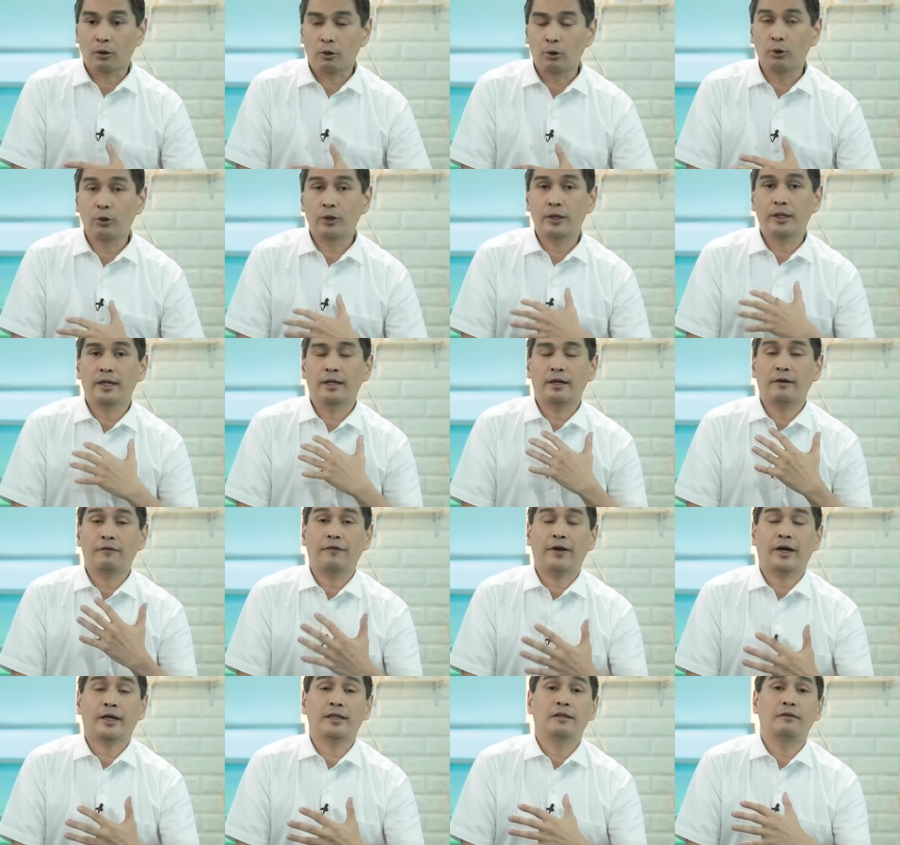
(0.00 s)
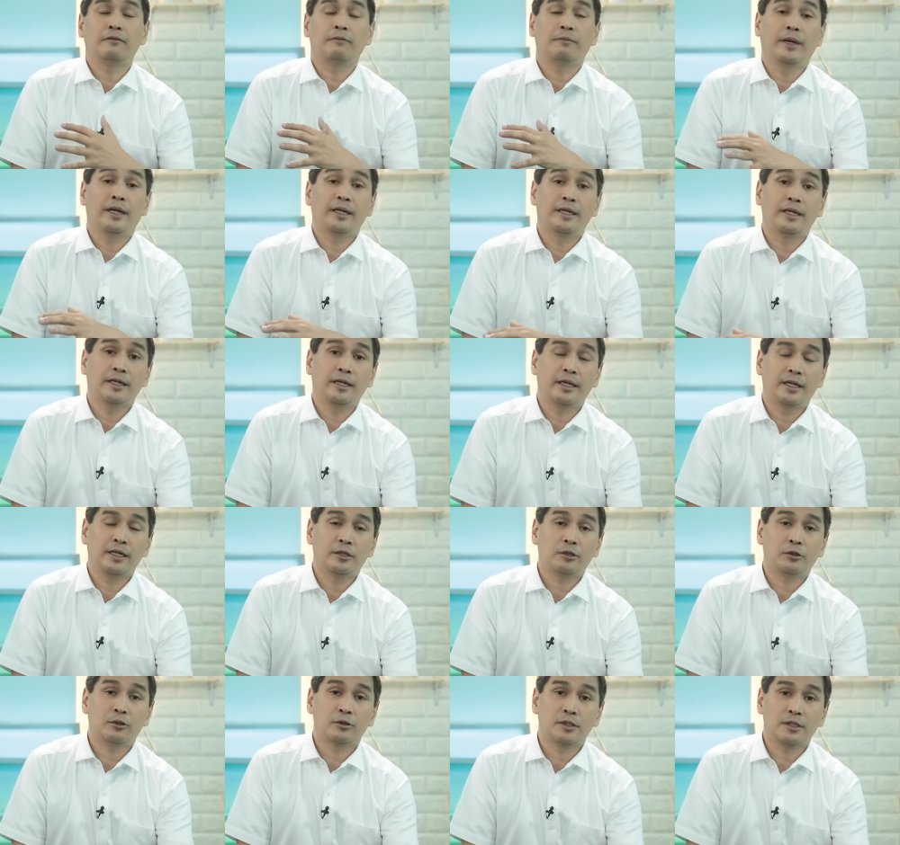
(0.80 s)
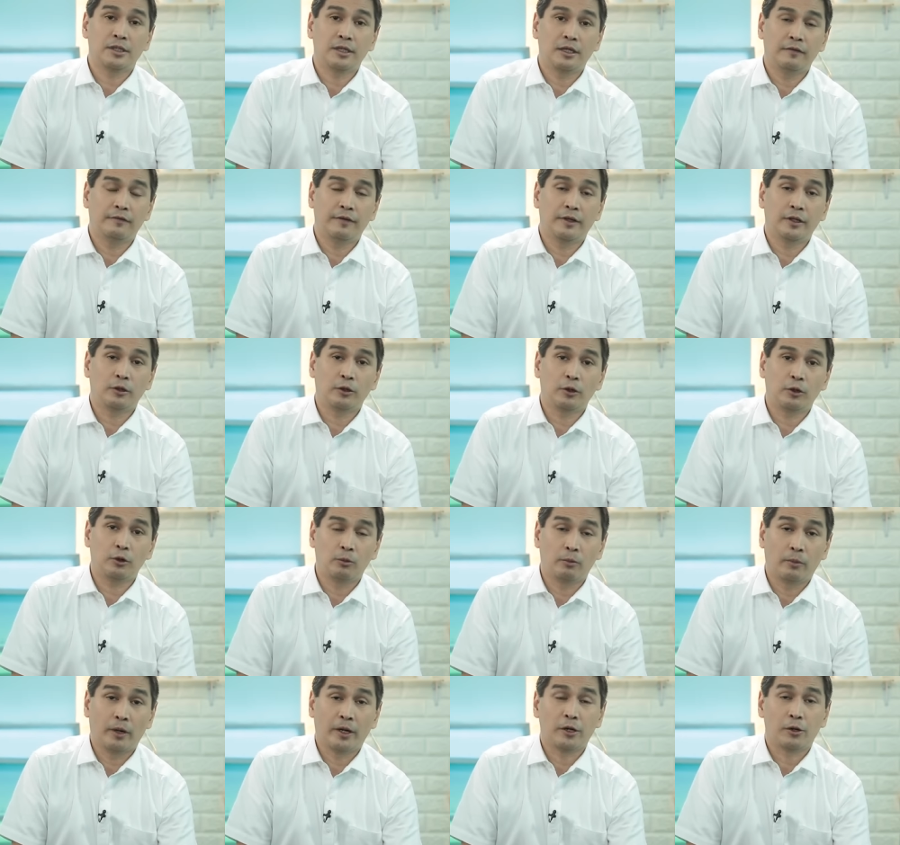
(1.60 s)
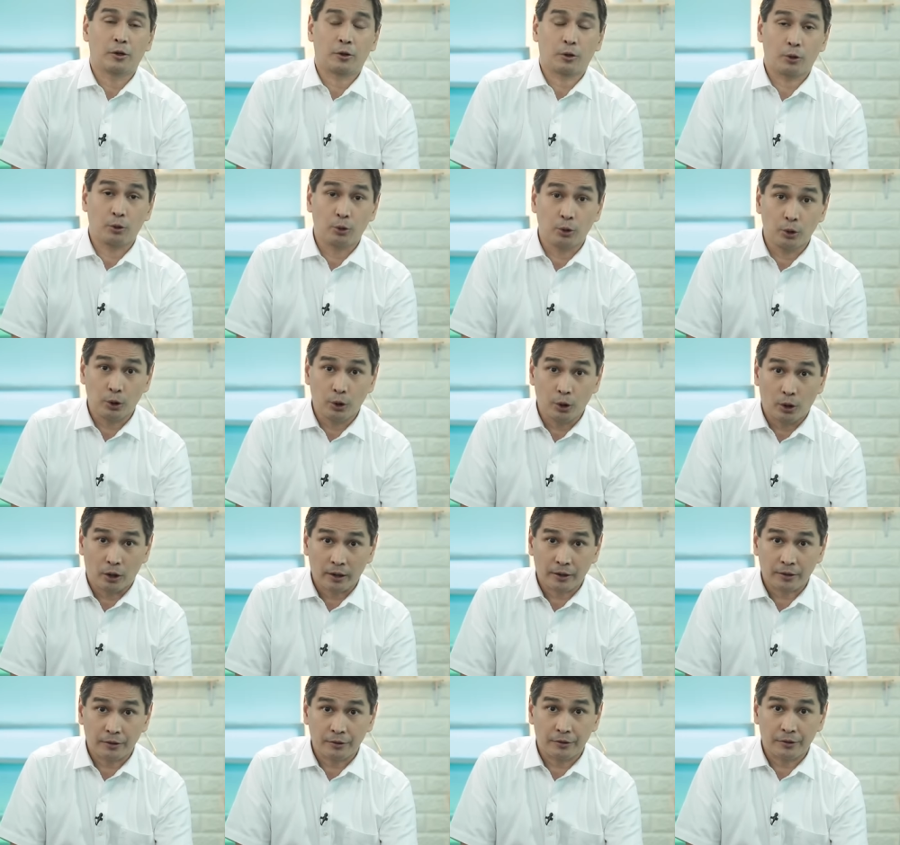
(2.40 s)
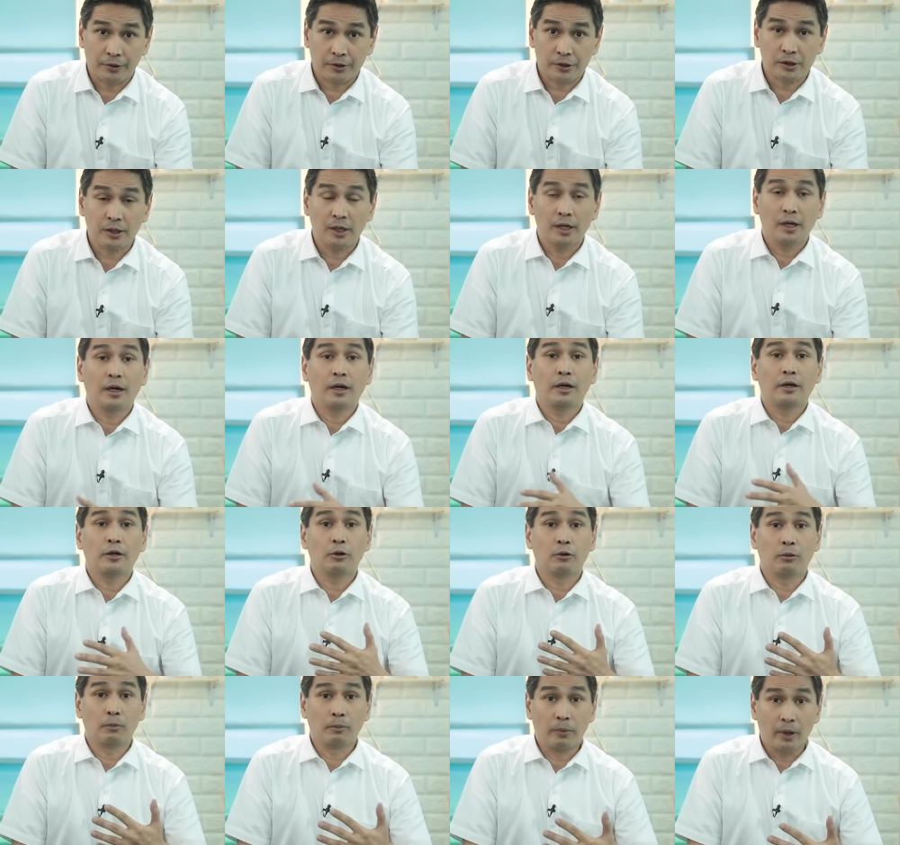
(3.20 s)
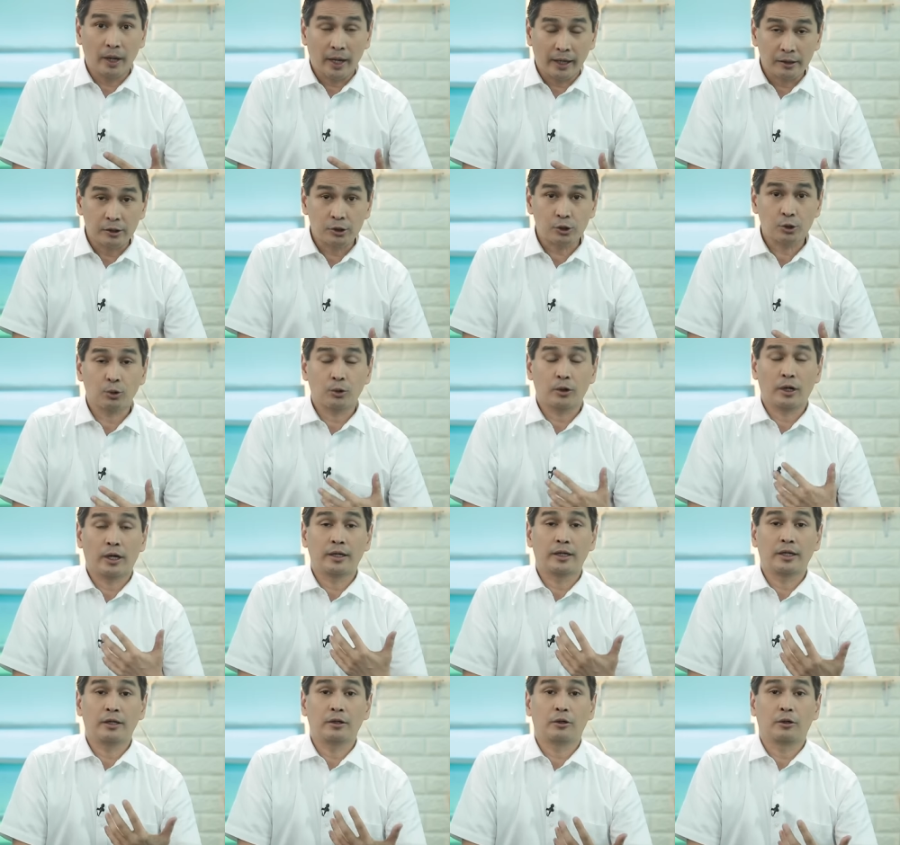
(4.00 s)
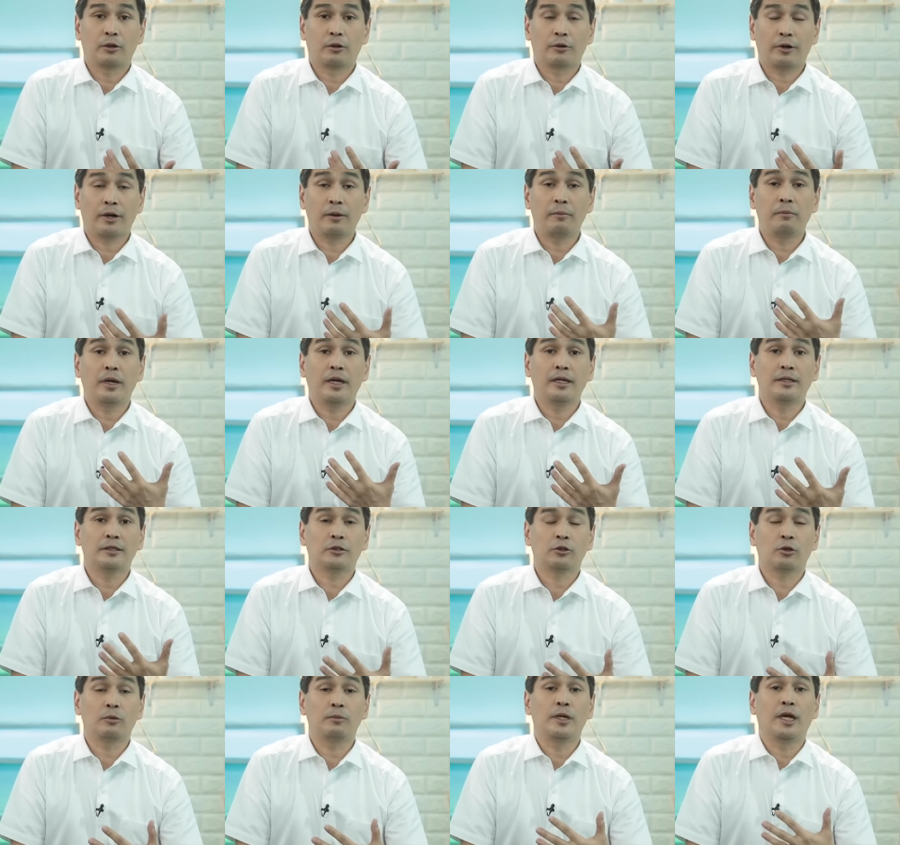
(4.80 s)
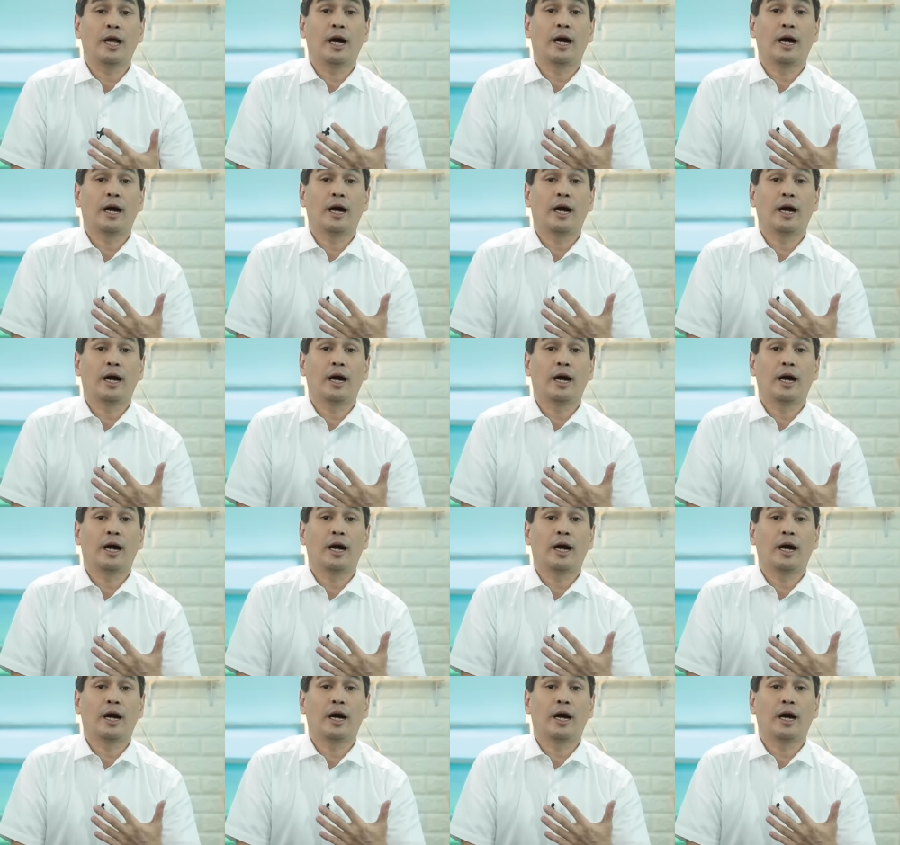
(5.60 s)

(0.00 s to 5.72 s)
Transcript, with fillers: good and effective medications given to you by your good doctors, yung blood sugar ninyo remains to be